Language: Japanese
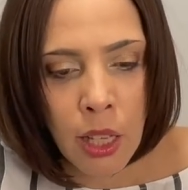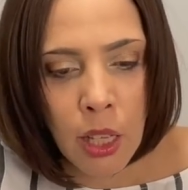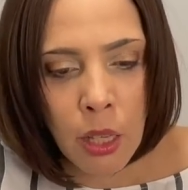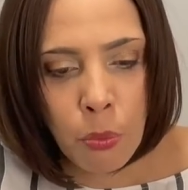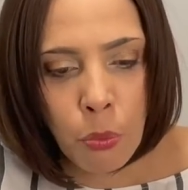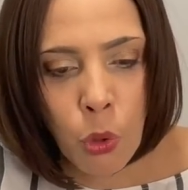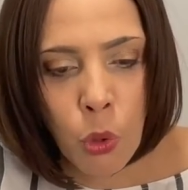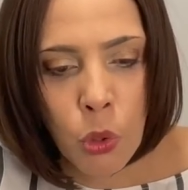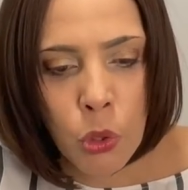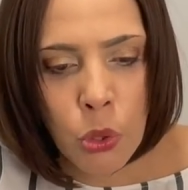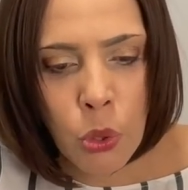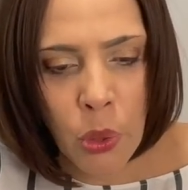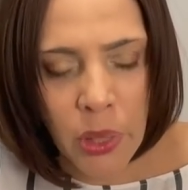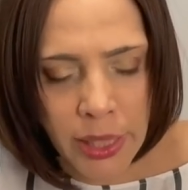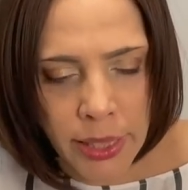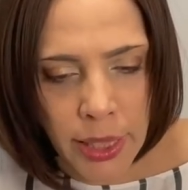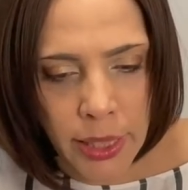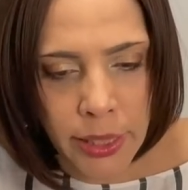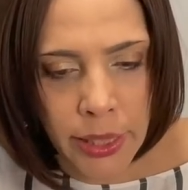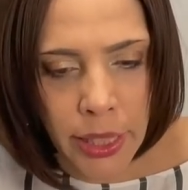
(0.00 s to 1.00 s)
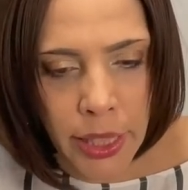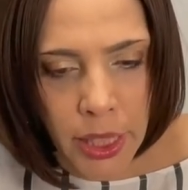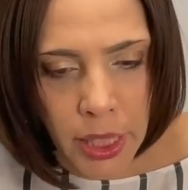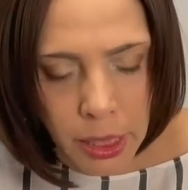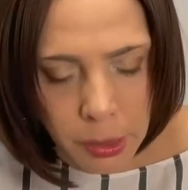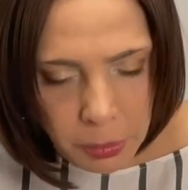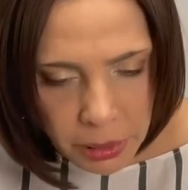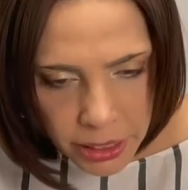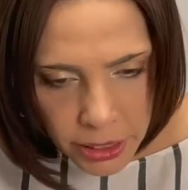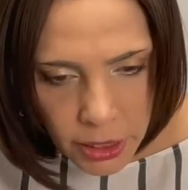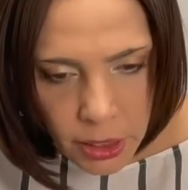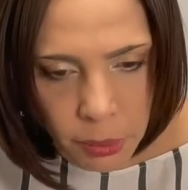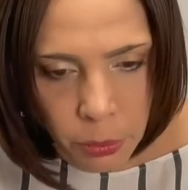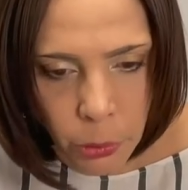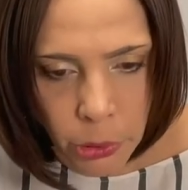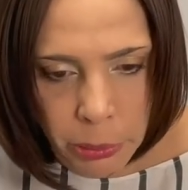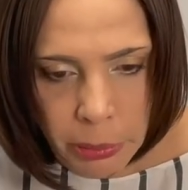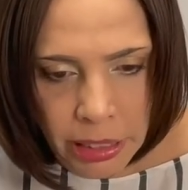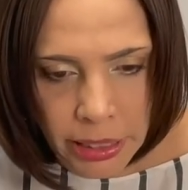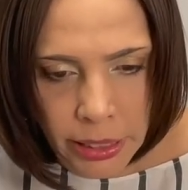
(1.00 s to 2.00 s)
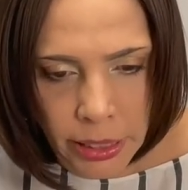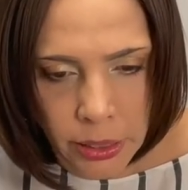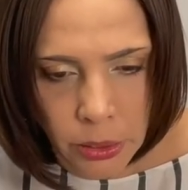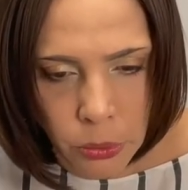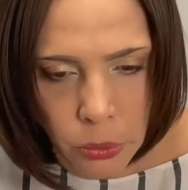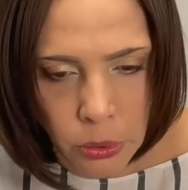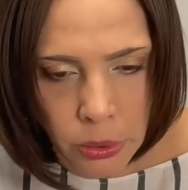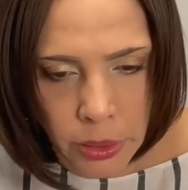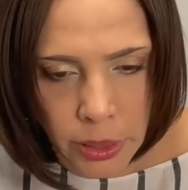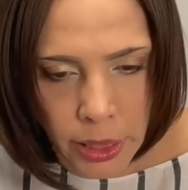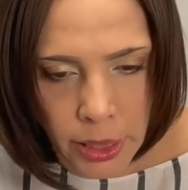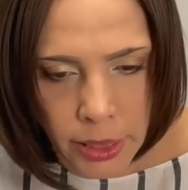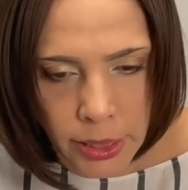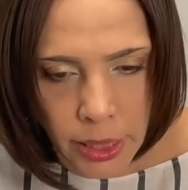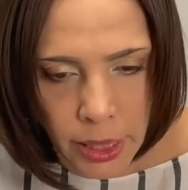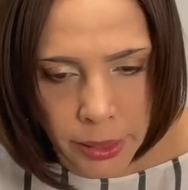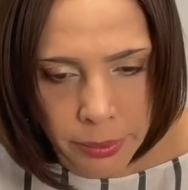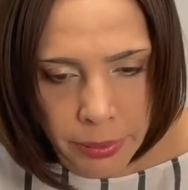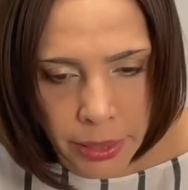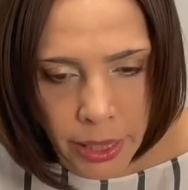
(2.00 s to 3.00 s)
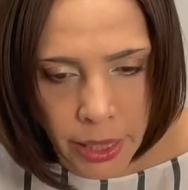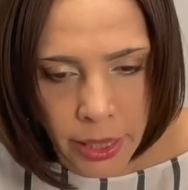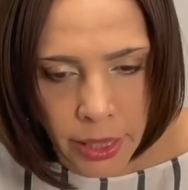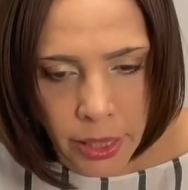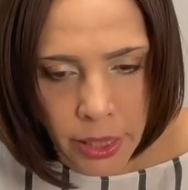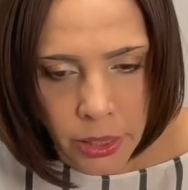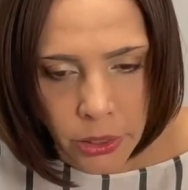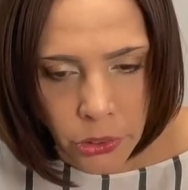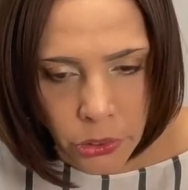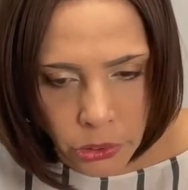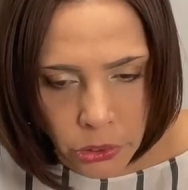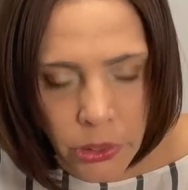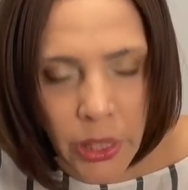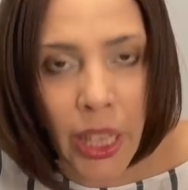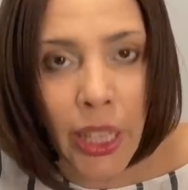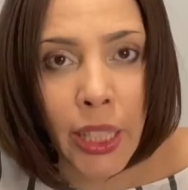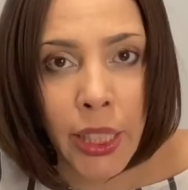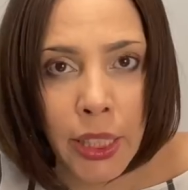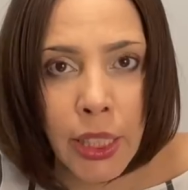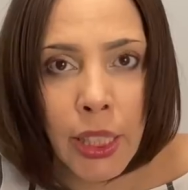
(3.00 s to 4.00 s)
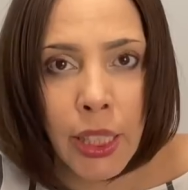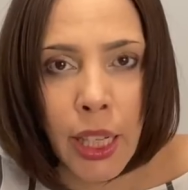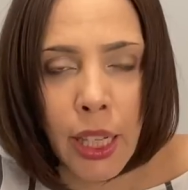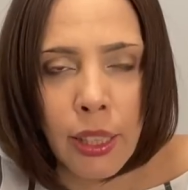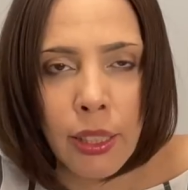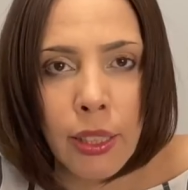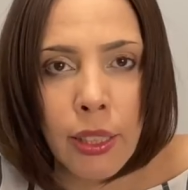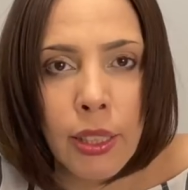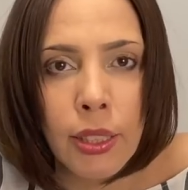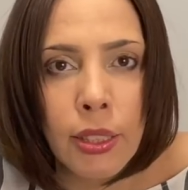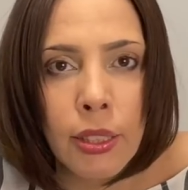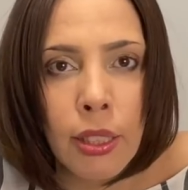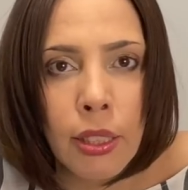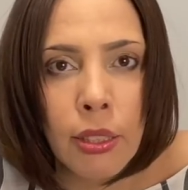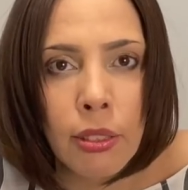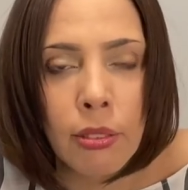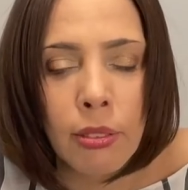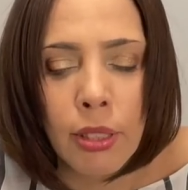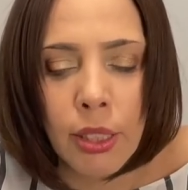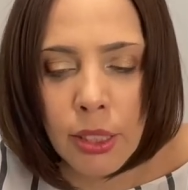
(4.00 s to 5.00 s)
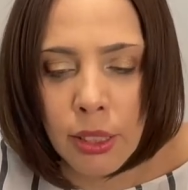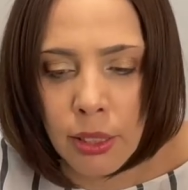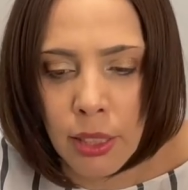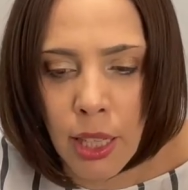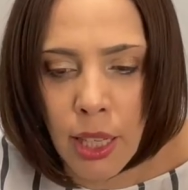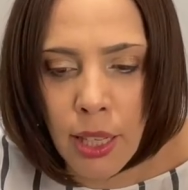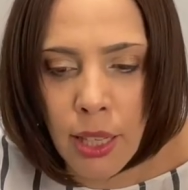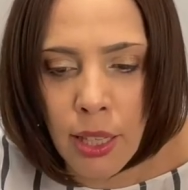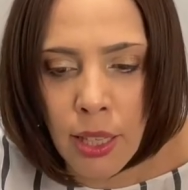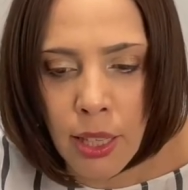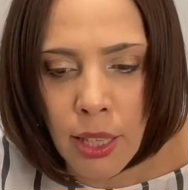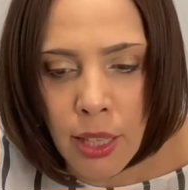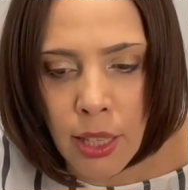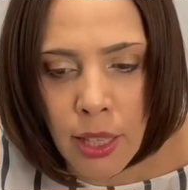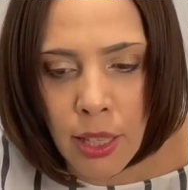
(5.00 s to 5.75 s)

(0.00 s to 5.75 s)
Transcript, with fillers: もうそれだけあまりにも今韓国経済は急激に悪化しているんですね。